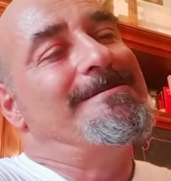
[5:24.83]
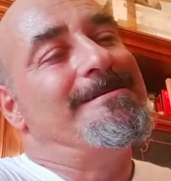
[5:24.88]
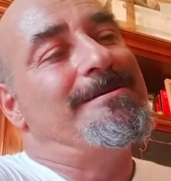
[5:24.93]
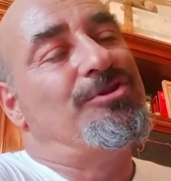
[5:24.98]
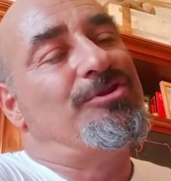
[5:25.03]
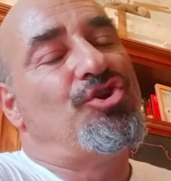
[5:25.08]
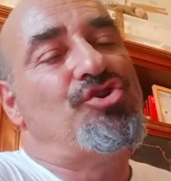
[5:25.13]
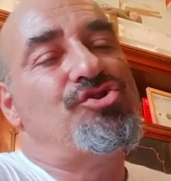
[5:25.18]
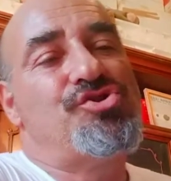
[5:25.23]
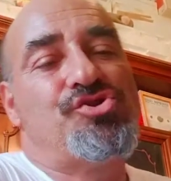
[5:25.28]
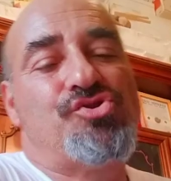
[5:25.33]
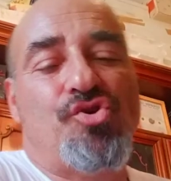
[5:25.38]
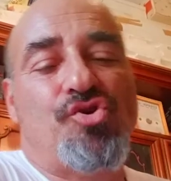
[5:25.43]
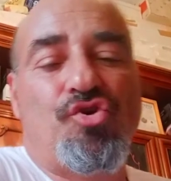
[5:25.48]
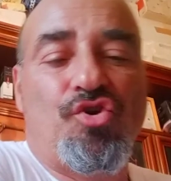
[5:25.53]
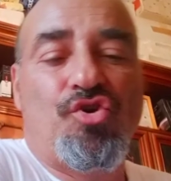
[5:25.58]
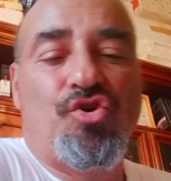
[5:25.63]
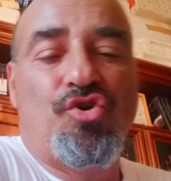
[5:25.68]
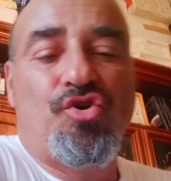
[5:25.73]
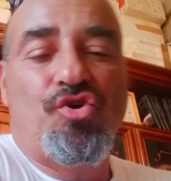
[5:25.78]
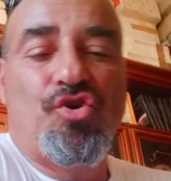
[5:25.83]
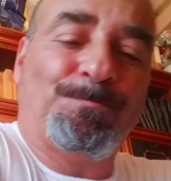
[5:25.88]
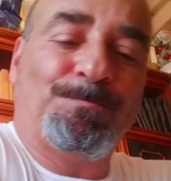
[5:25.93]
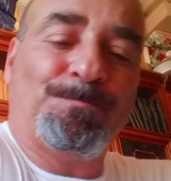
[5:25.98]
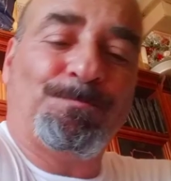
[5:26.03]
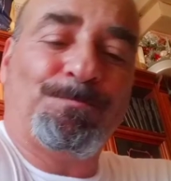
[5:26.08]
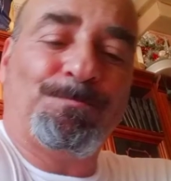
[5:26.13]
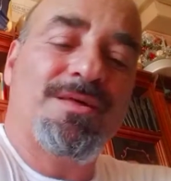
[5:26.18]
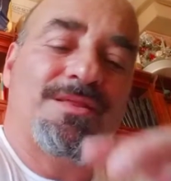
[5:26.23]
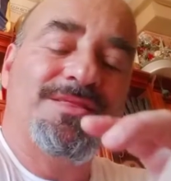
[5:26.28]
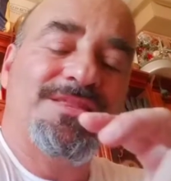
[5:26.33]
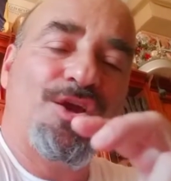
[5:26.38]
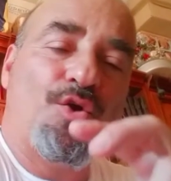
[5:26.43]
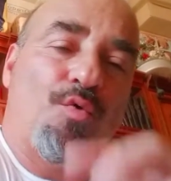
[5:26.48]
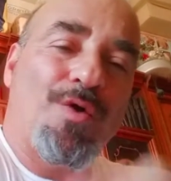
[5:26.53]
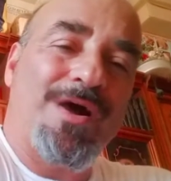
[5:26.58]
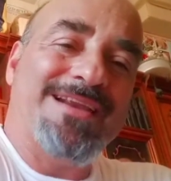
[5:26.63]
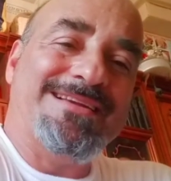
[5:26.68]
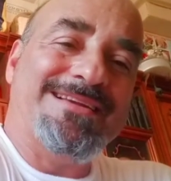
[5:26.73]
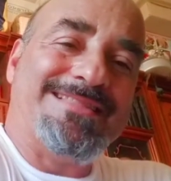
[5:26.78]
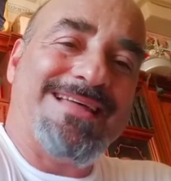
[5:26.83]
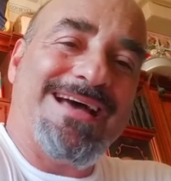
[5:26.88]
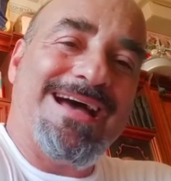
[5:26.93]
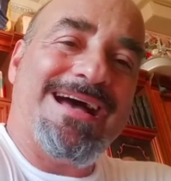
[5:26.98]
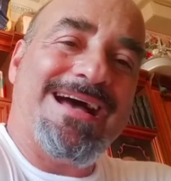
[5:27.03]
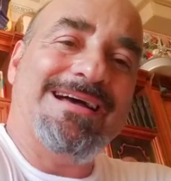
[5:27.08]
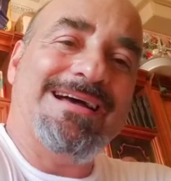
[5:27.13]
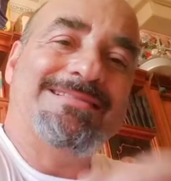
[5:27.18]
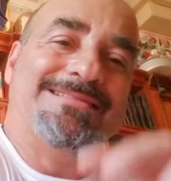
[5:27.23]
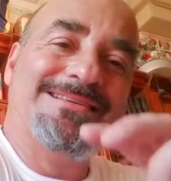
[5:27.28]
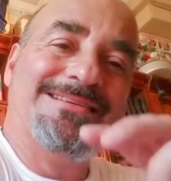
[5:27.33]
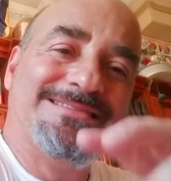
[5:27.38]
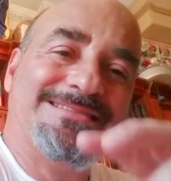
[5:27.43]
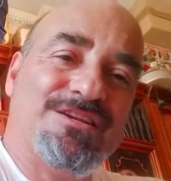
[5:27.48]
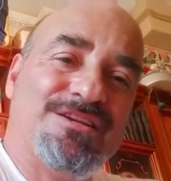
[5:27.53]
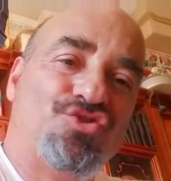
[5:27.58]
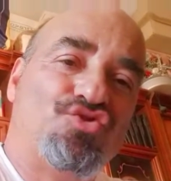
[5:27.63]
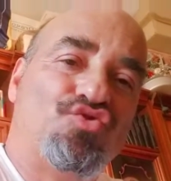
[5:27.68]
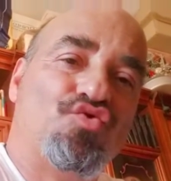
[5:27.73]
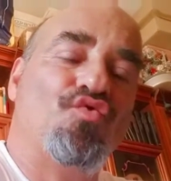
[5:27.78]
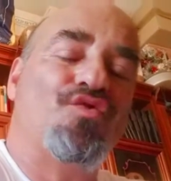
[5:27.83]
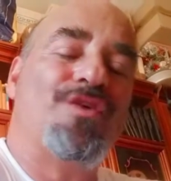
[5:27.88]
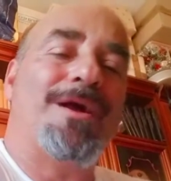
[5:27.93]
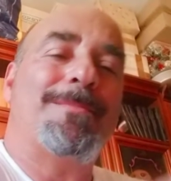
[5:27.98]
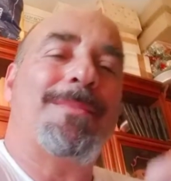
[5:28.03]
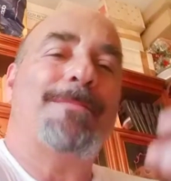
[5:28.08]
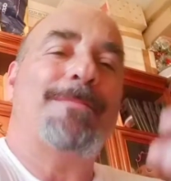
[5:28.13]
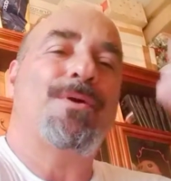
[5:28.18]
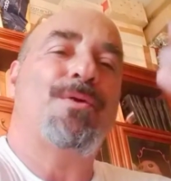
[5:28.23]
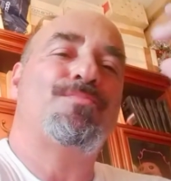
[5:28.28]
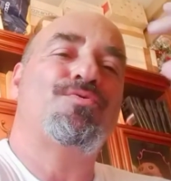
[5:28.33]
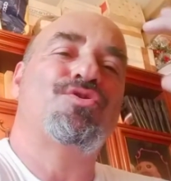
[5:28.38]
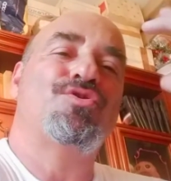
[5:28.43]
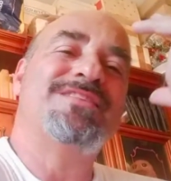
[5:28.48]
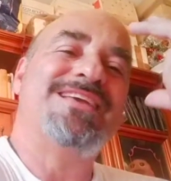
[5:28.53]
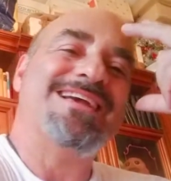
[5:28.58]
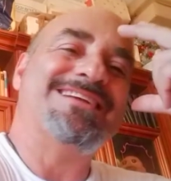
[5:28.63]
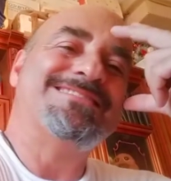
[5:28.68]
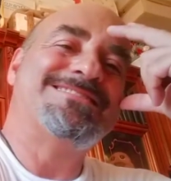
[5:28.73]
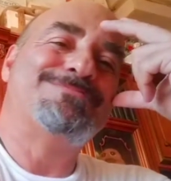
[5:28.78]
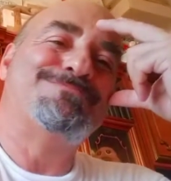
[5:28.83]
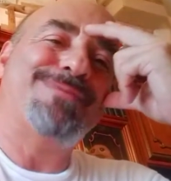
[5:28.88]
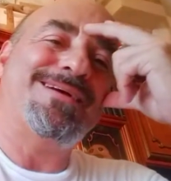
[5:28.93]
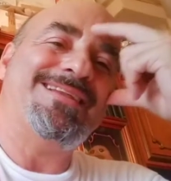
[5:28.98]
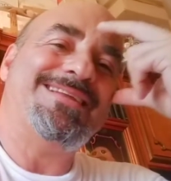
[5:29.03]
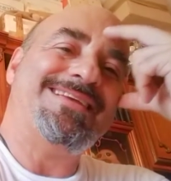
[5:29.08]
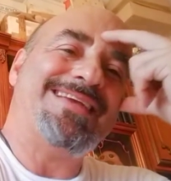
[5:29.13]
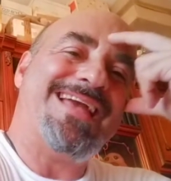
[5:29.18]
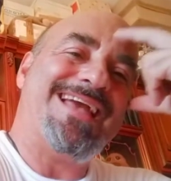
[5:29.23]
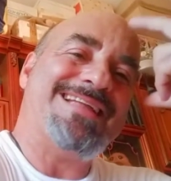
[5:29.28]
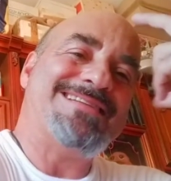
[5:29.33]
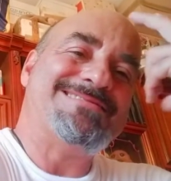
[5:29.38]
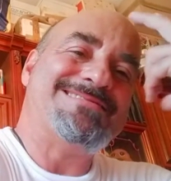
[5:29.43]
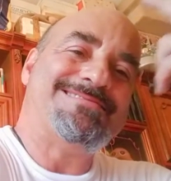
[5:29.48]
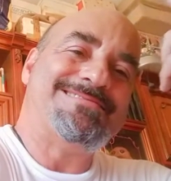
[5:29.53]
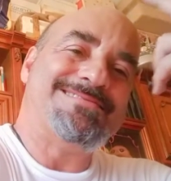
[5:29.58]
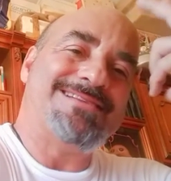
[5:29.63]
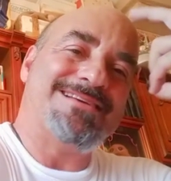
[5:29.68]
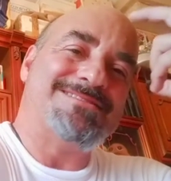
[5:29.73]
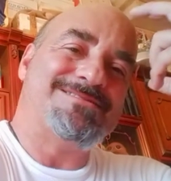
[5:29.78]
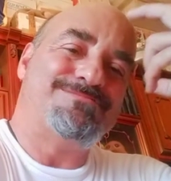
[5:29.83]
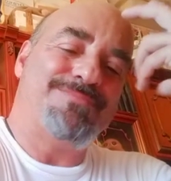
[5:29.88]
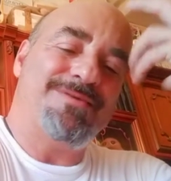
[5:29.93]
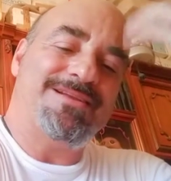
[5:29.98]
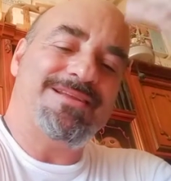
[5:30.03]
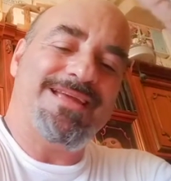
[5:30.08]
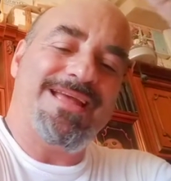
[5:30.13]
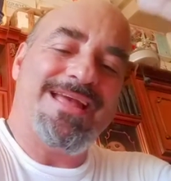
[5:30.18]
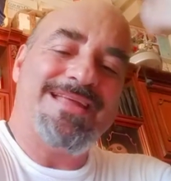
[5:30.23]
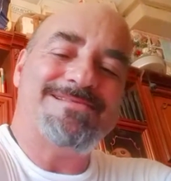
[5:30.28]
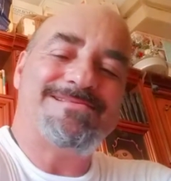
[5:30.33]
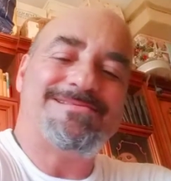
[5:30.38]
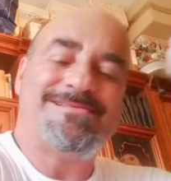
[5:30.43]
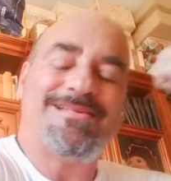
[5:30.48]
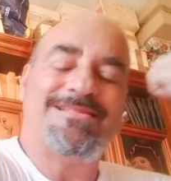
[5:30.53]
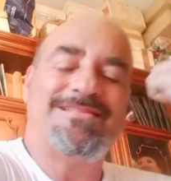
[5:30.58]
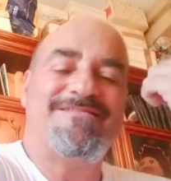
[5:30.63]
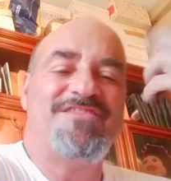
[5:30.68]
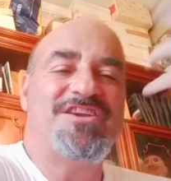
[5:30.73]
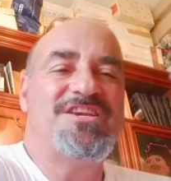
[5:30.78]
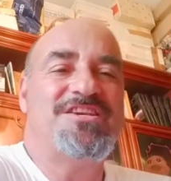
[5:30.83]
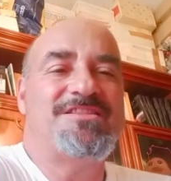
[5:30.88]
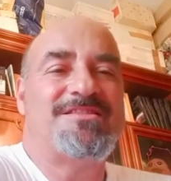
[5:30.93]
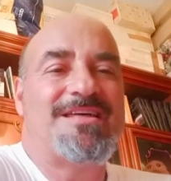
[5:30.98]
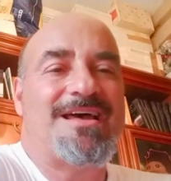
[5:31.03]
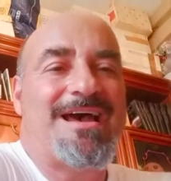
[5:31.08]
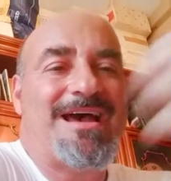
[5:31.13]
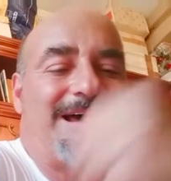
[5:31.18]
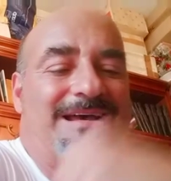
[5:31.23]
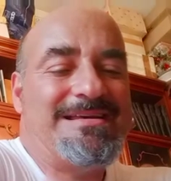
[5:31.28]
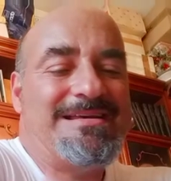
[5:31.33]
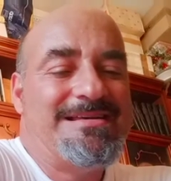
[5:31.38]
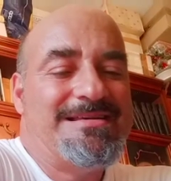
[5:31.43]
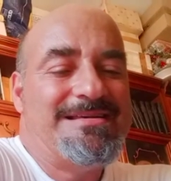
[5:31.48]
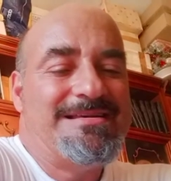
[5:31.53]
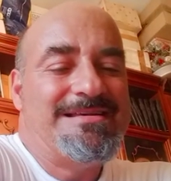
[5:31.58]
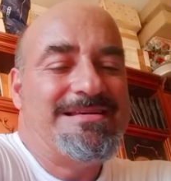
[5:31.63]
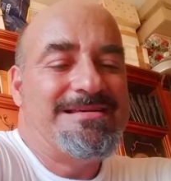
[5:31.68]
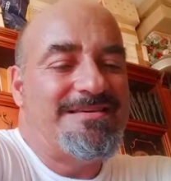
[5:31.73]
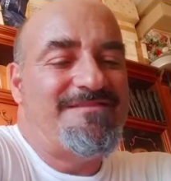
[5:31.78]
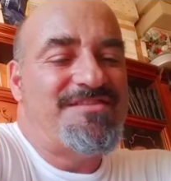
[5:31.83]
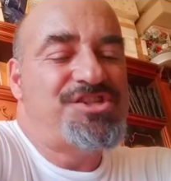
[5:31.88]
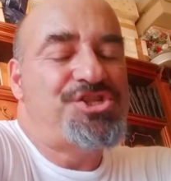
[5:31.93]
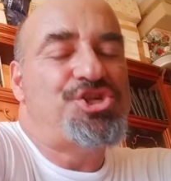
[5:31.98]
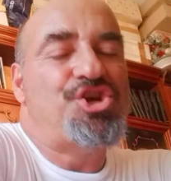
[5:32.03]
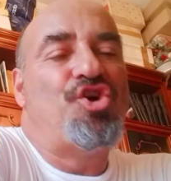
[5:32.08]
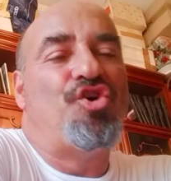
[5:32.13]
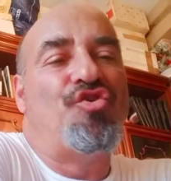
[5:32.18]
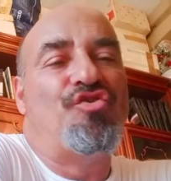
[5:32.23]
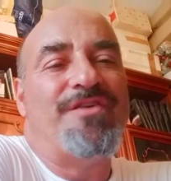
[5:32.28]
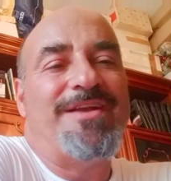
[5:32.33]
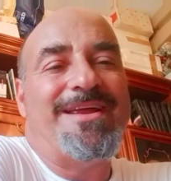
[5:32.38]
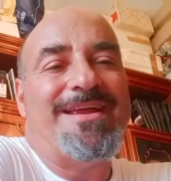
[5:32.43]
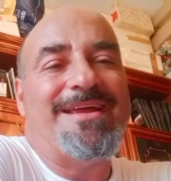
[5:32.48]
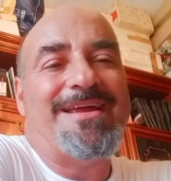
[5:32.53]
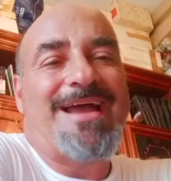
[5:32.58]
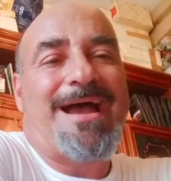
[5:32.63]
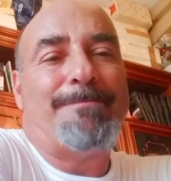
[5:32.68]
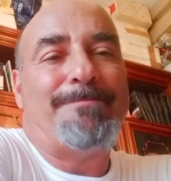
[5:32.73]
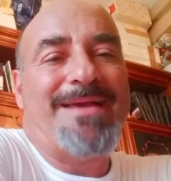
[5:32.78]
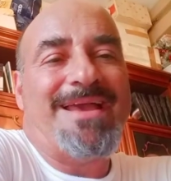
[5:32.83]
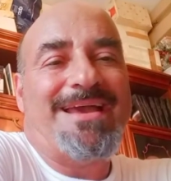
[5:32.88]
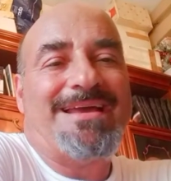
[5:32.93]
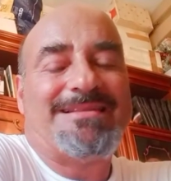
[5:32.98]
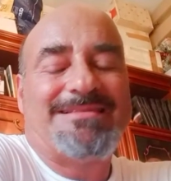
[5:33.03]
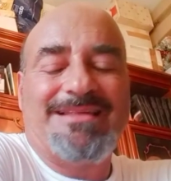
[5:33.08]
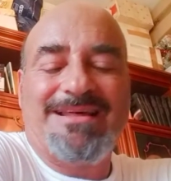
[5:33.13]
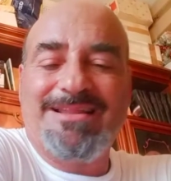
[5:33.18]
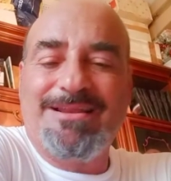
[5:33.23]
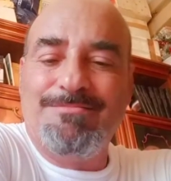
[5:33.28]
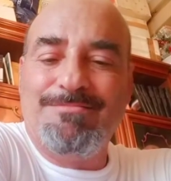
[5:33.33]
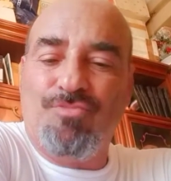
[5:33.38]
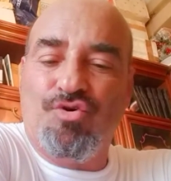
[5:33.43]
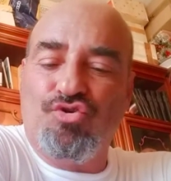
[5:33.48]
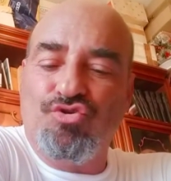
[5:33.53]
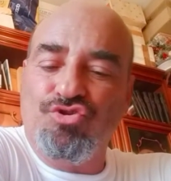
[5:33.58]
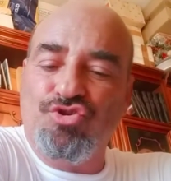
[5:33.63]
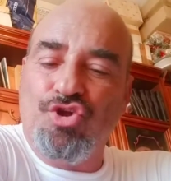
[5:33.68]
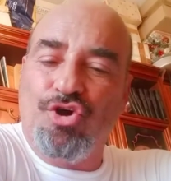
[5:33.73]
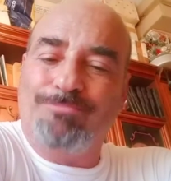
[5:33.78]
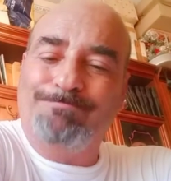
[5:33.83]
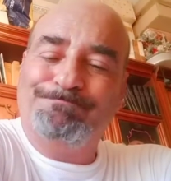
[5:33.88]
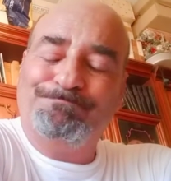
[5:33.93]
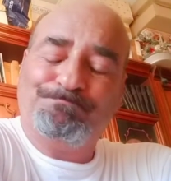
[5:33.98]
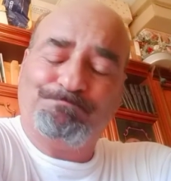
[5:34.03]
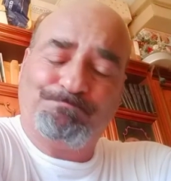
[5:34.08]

non solo di qualità di scrittura, ma proprio di esperienze, esperienze di vita, di visione aperta del mondo